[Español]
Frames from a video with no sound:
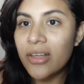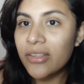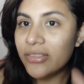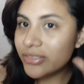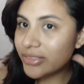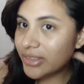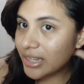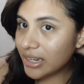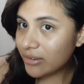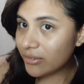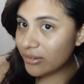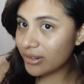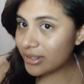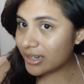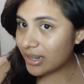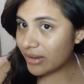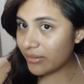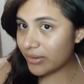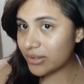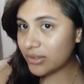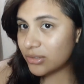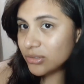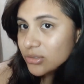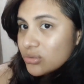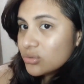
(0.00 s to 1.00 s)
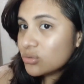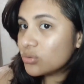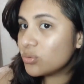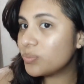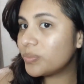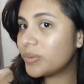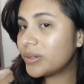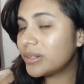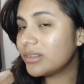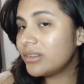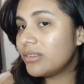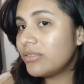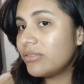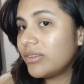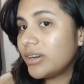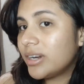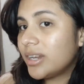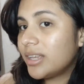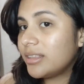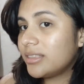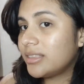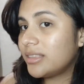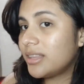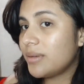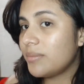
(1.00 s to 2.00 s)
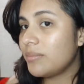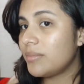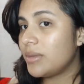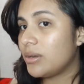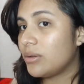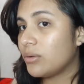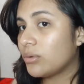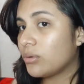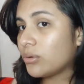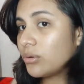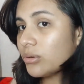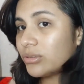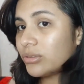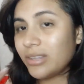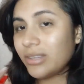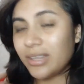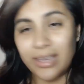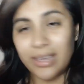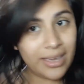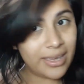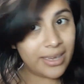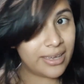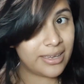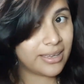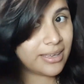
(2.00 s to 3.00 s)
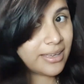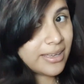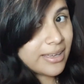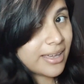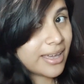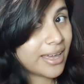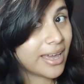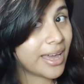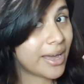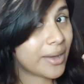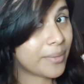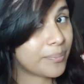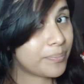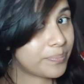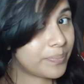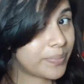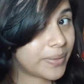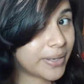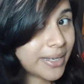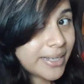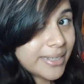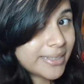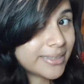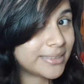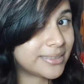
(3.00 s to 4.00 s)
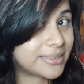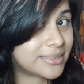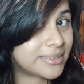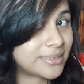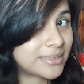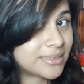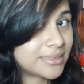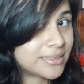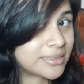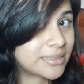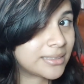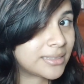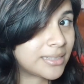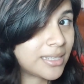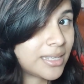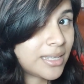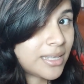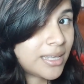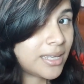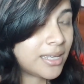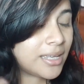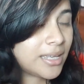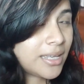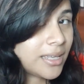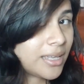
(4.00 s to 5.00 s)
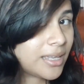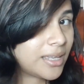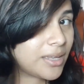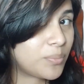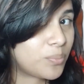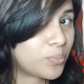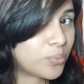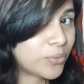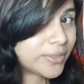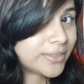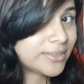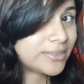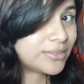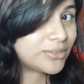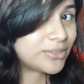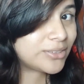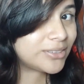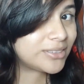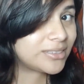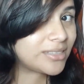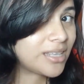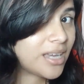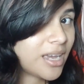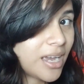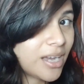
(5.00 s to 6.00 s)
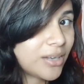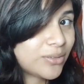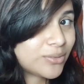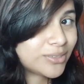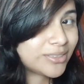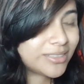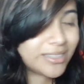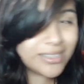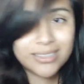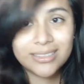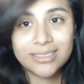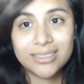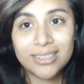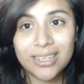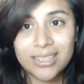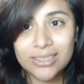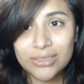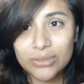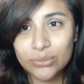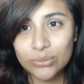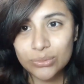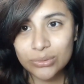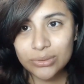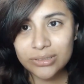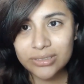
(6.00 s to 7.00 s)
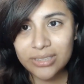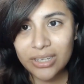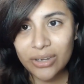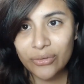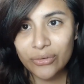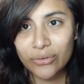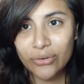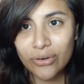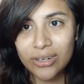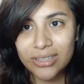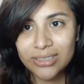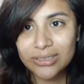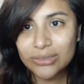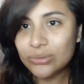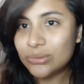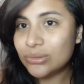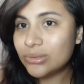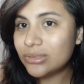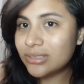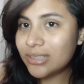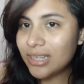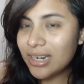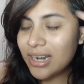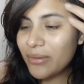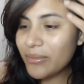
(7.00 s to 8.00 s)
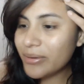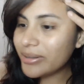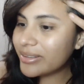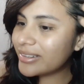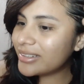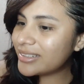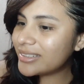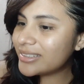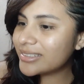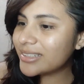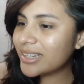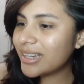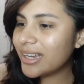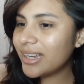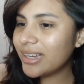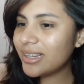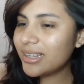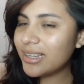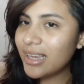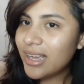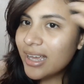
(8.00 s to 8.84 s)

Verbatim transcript: Tengo el cabello súper diferente, me lo corté en capas. Y pues no sé a ustedes si les guste o no les guste. La verdad es que